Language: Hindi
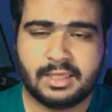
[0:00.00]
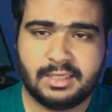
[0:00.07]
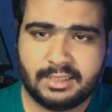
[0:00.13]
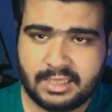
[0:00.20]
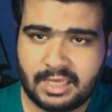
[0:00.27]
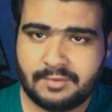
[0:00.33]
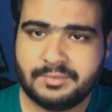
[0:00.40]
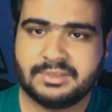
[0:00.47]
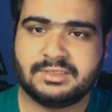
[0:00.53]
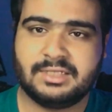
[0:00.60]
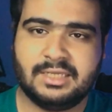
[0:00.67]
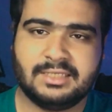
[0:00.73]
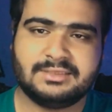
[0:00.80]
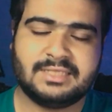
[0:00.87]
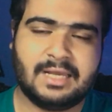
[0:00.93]
कि ये
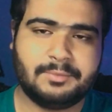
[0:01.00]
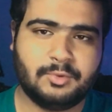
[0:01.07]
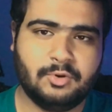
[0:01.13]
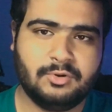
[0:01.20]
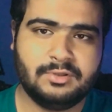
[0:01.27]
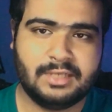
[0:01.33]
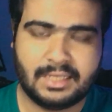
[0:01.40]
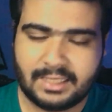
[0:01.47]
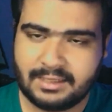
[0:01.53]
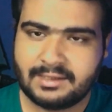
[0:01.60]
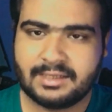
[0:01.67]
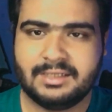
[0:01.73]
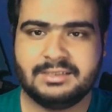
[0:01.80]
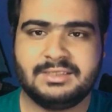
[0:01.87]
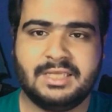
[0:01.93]
मिस्टेक्स आपको नहीं
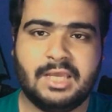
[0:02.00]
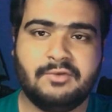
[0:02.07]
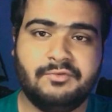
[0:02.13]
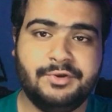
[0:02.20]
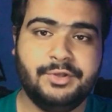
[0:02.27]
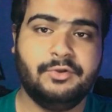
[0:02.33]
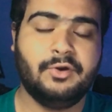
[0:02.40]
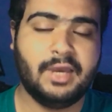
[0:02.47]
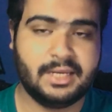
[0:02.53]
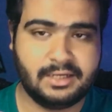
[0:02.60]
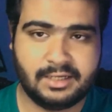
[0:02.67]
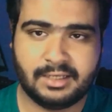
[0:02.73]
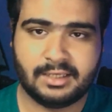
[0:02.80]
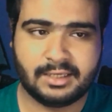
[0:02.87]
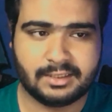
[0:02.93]
करनी चाहिए वीडियो
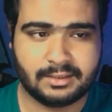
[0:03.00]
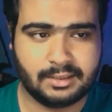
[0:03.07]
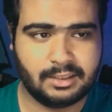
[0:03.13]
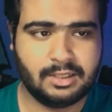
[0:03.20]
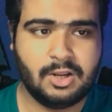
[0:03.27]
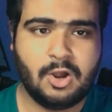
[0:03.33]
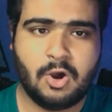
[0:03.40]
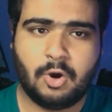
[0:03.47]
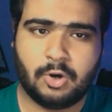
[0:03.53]
एडिटिंग के अंदर